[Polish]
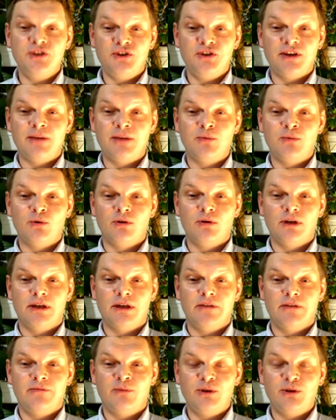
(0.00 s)
temu
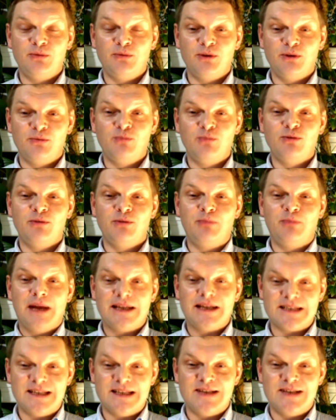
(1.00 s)
w moim domu były
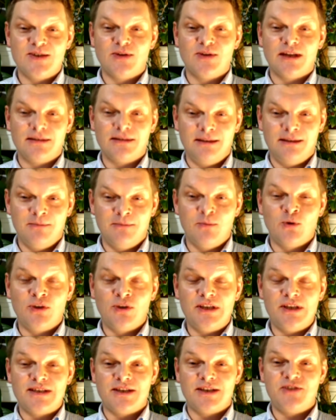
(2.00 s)
placki z dodatkiem mąki
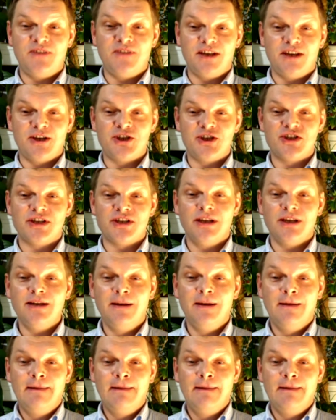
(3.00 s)
ze świerszcze.